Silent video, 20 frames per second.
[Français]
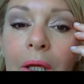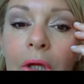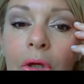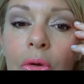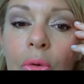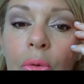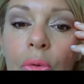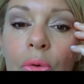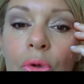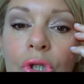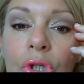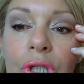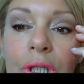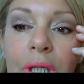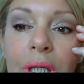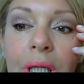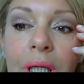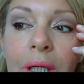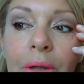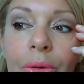que
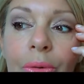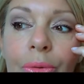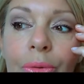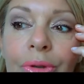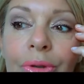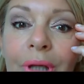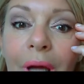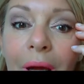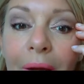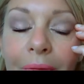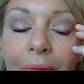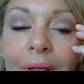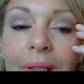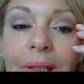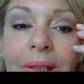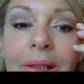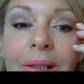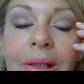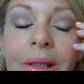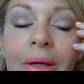j'ai euh,
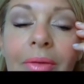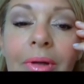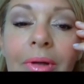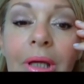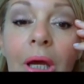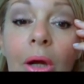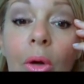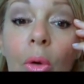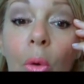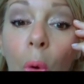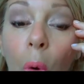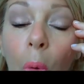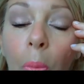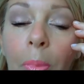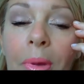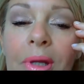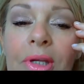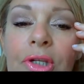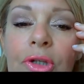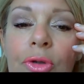travaillé avec un gros
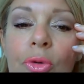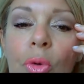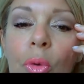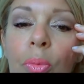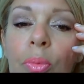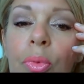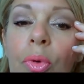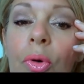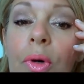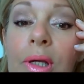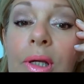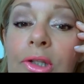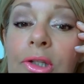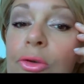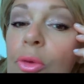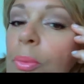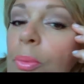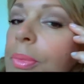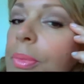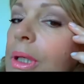pinceau pour
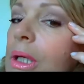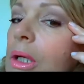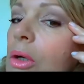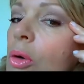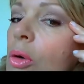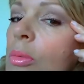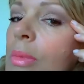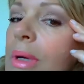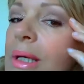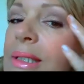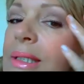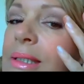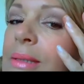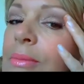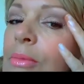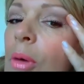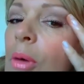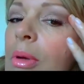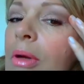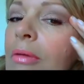l'estomper au
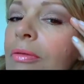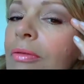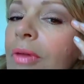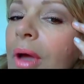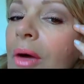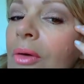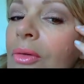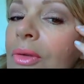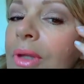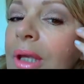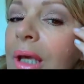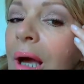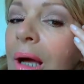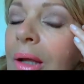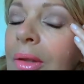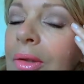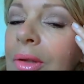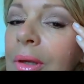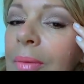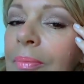maximum et le faire en
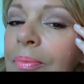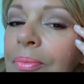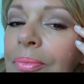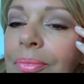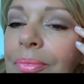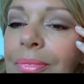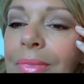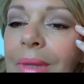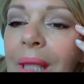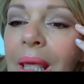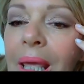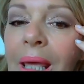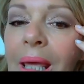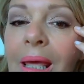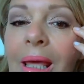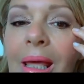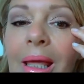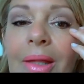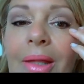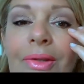dégradé.
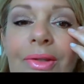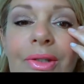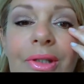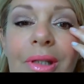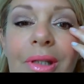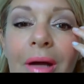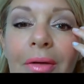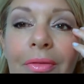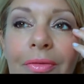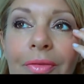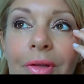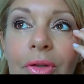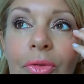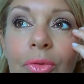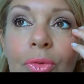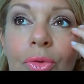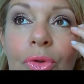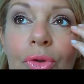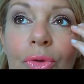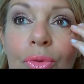Dina fait
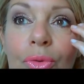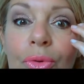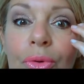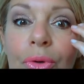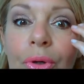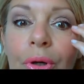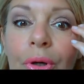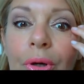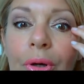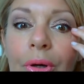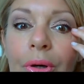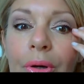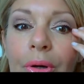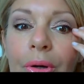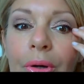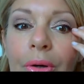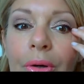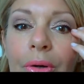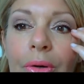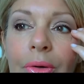toujours
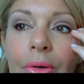euh,